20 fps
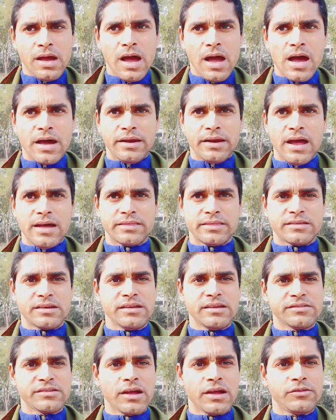আর
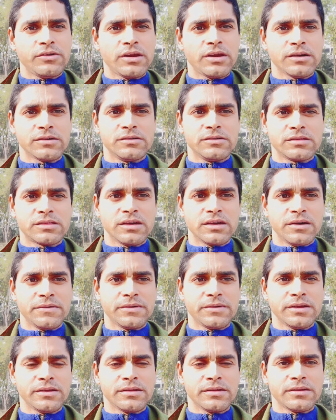রাত্রেই সাধনা করতে
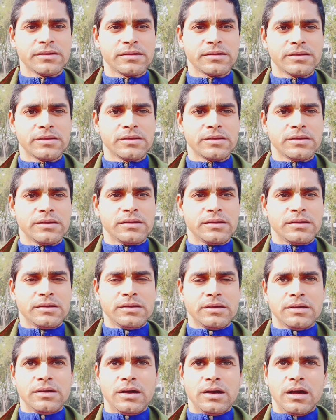হবে
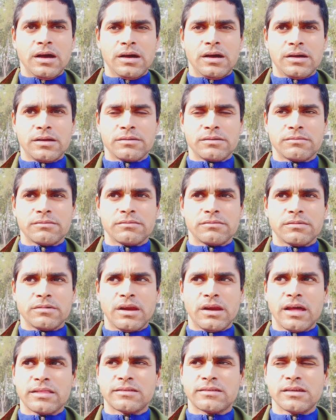আর
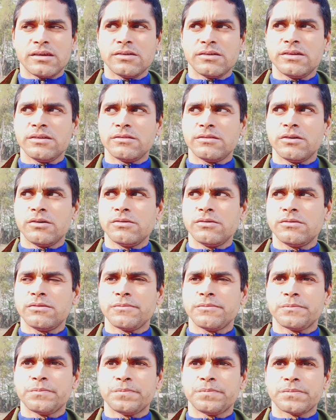রাত্রে ওই ধরুন
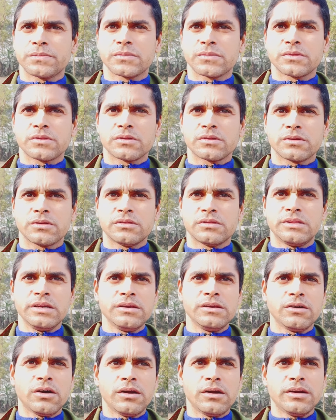তিন
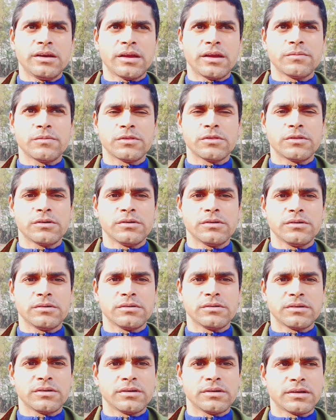ঘন্টার মতো
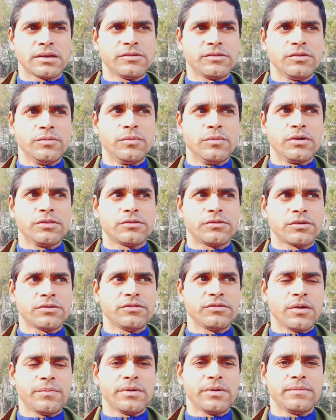কিছু মন্ত্র
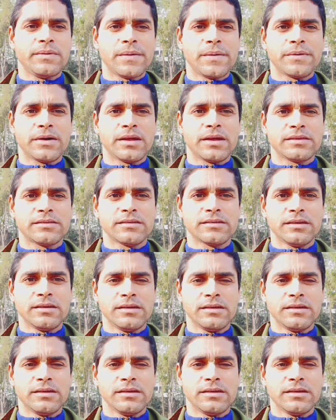জপের ব্যাপার আছে